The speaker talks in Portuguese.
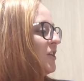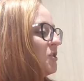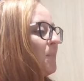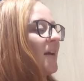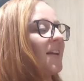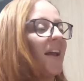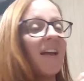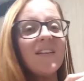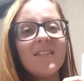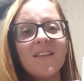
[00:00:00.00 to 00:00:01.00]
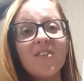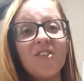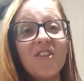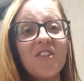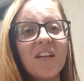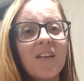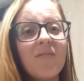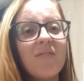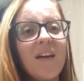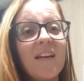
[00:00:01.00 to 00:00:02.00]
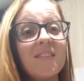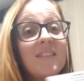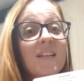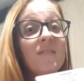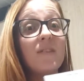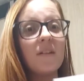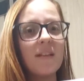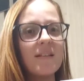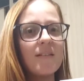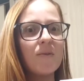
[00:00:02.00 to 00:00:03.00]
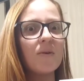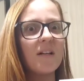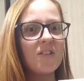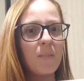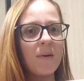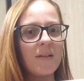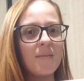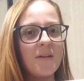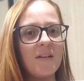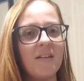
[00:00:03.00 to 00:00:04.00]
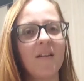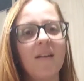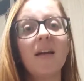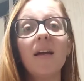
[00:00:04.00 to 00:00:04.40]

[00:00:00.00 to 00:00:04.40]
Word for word: Experiências de escrevivência. Esse livrinho nasceu durante a pandemia.